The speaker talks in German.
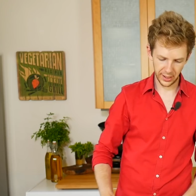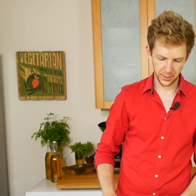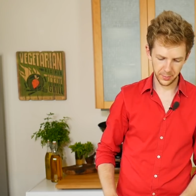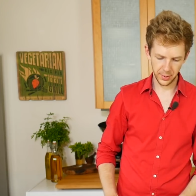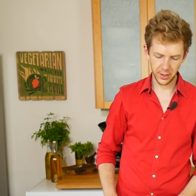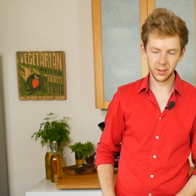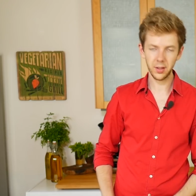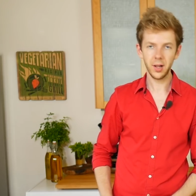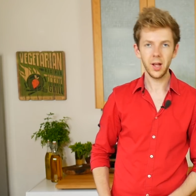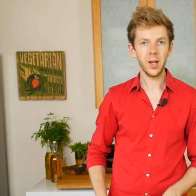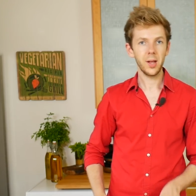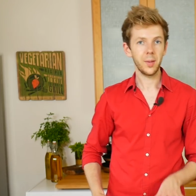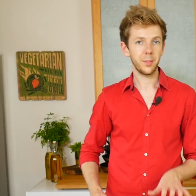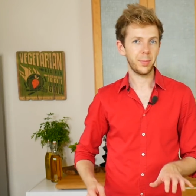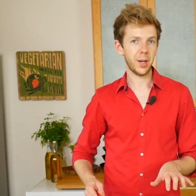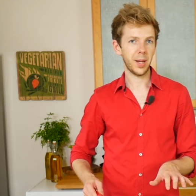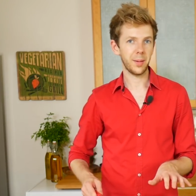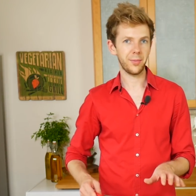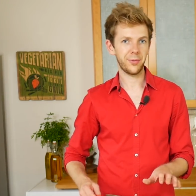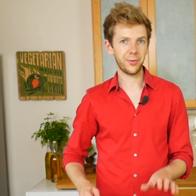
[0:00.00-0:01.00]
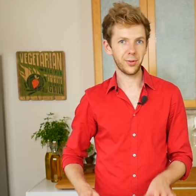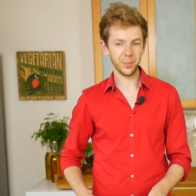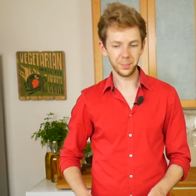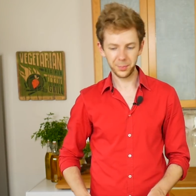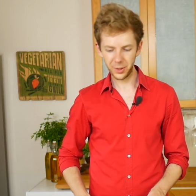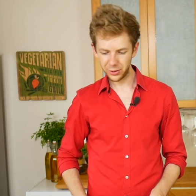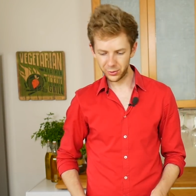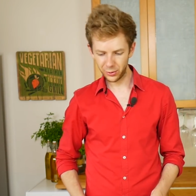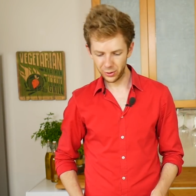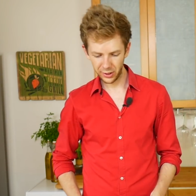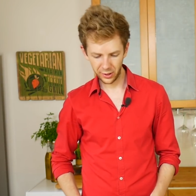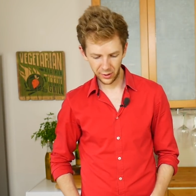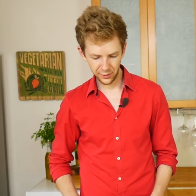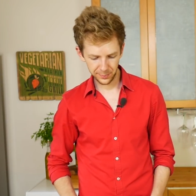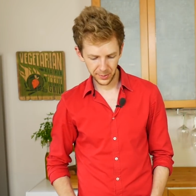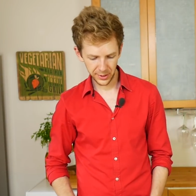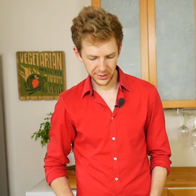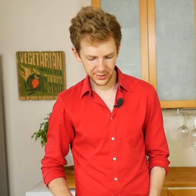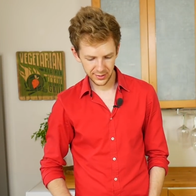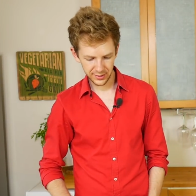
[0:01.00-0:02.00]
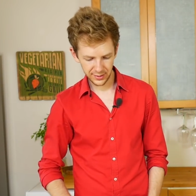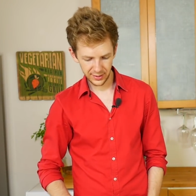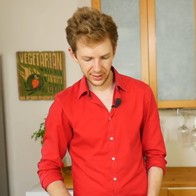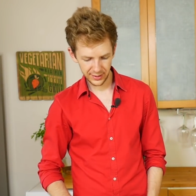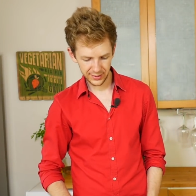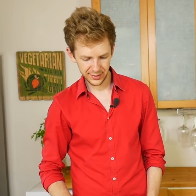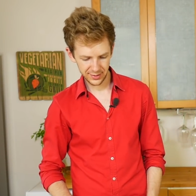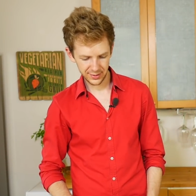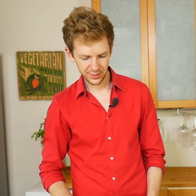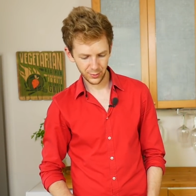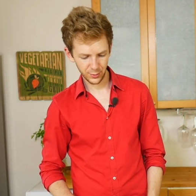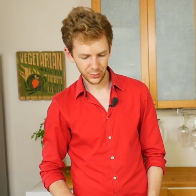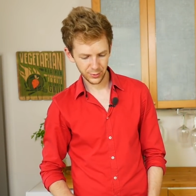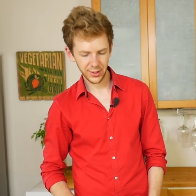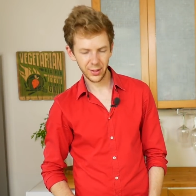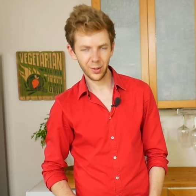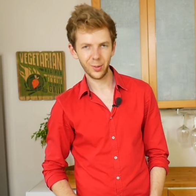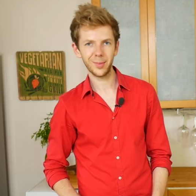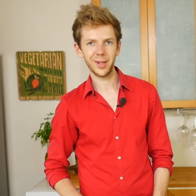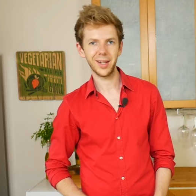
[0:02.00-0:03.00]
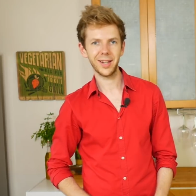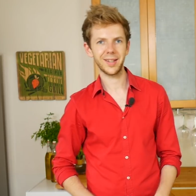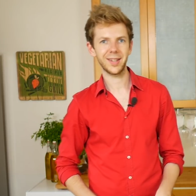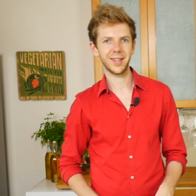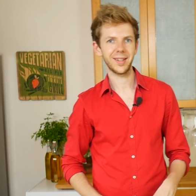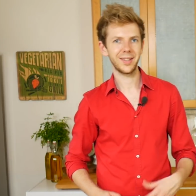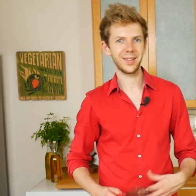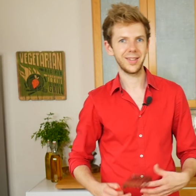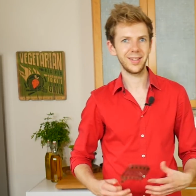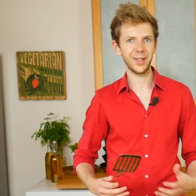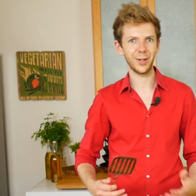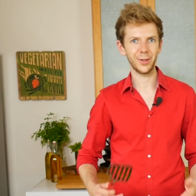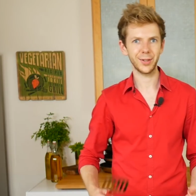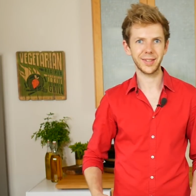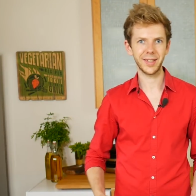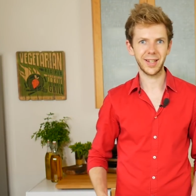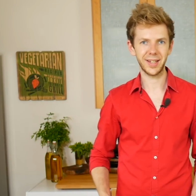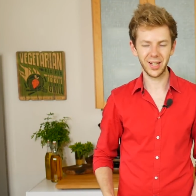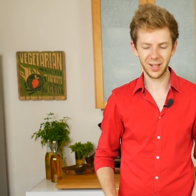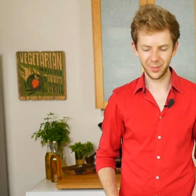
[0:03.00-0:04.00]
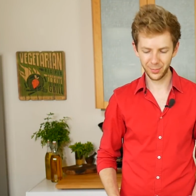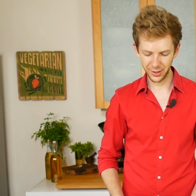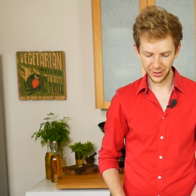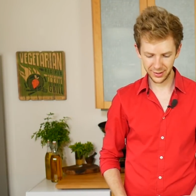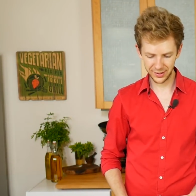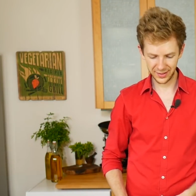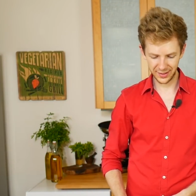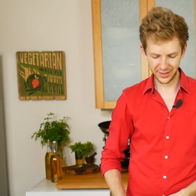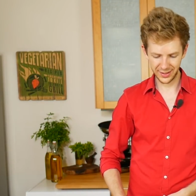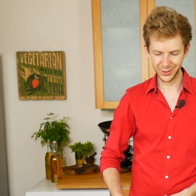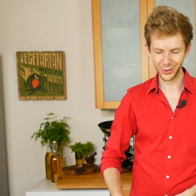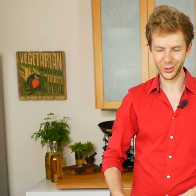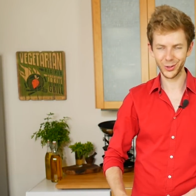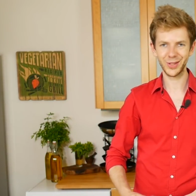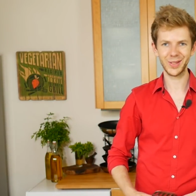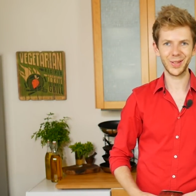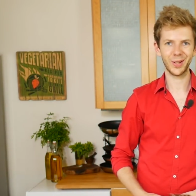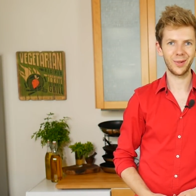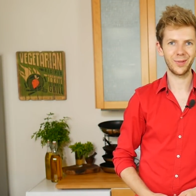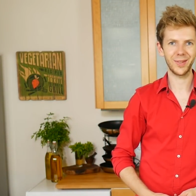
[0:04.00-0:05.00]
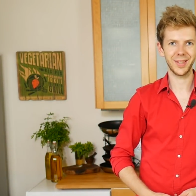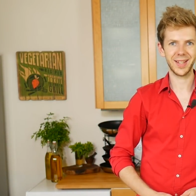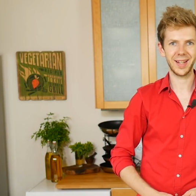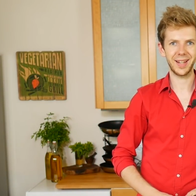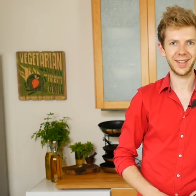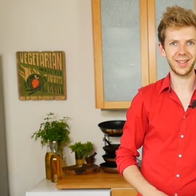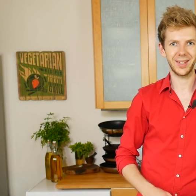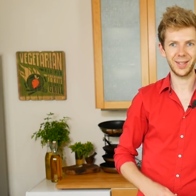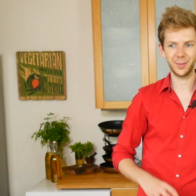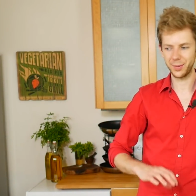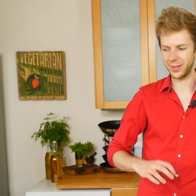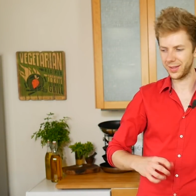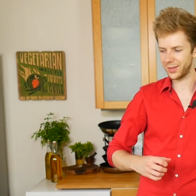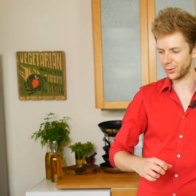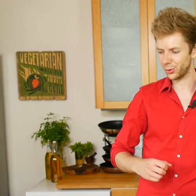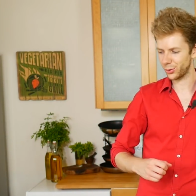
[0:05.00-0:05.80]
einmal. Beim Flippen natürlich aufpassen, dass unser Omelette nicht auseinanderbricht, denn ansonsten können wir es gleich nicht mehr